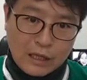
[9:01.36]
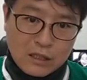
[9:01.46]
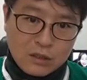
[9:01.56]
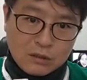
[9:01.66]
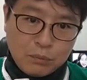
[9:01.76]

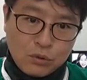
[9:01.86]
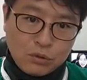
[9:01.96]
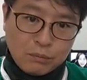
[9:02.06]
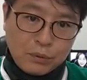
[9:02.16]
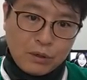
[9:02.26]
내측
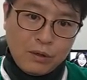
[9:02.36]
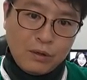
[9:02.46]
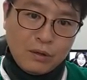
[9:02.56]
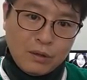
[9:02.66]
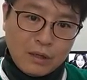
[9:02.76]

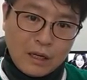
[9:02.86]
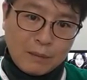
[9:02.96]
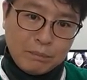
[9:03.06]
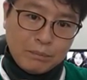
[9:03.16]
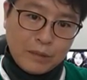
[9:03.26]

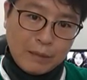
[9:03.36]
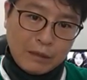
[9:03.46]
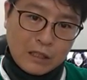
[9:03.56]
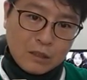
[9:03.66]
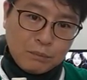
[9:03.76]

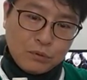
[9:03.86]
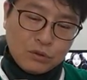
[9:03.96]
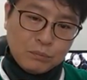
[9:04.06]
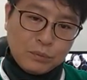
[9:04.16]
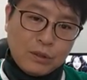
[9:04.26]

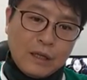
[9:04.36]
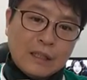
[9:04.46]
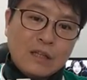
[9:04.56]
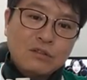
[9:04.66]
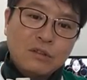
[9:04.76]
복숭뼈에
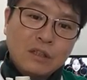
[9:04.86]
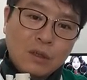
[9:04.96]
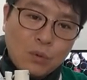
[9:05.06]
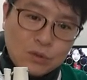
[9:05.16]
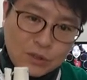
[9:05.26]

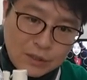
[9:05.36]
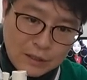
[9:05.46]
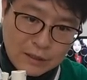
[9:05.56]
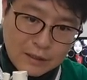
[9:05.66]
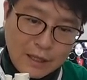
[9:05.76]
단순하게 골절이
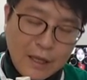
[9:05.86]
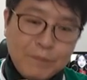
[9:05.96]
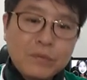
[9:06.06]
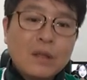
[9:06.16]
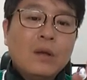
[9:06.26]
있는데
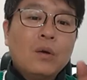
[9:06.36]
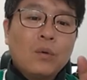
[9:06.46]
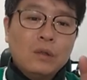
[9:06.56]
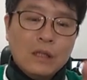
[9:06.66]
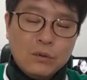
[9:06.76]

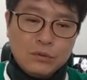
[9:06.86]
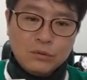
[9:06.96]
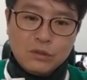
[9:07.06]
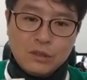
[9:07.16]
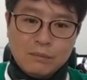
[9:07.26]

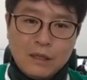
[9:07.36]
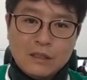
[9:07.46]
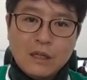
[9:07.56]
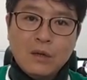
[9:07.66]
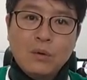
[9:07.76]
골다공증도
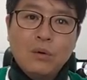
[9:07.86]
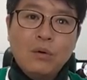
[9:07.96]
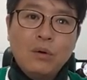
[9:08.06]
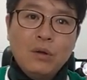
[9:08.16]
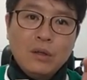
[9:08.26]
심하지
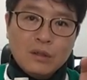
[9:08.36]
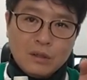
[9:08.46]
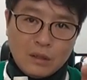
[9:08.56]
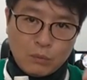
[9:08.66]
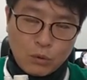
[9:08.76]
않고
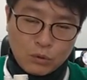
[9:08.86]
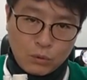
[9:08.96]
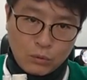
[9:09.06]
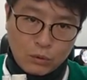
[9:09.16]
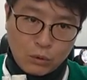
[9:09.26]
그냥
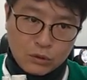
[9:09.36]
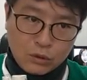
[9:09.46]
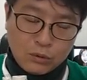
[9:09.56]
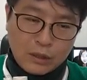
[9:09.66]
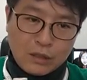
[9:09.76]

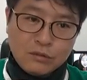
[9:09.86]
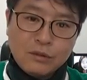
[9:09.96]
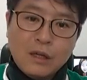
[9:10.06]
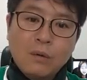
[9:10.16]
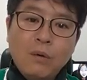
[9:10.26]
골절도
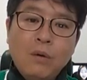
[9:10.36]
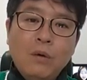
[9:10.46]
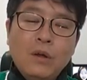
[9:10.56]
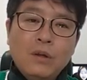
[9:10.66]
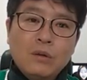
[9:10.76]
단순하고,
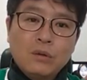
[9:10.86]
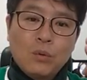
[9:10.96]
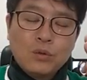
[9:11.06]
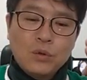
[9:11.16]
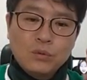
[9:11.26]

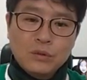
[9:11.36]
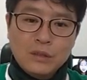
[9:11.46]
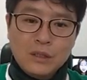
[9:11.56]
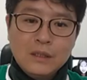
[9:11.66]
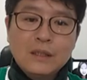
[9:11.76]
그리고 그 정도
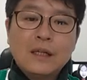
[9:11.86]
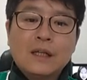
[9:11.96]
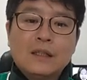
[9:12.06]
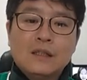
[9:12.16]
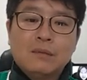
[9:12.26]

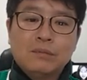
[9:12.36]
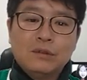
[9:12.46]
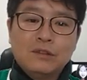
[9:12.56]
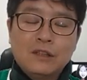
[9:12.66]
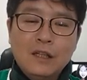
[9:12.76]
튼튼하게 되신
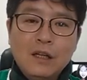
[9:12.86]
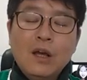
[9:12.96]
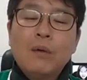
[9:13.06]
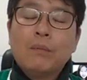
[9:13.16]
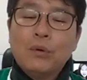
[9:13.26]
분들이
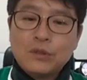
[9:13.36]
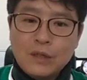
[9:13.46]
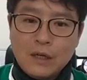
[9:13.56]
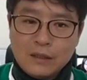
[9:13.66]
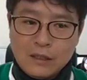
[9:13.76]

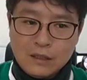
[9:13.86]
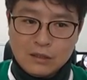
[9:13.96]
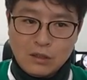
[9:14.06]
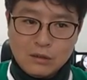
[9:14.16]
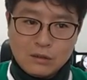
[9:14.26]
보셔야 되는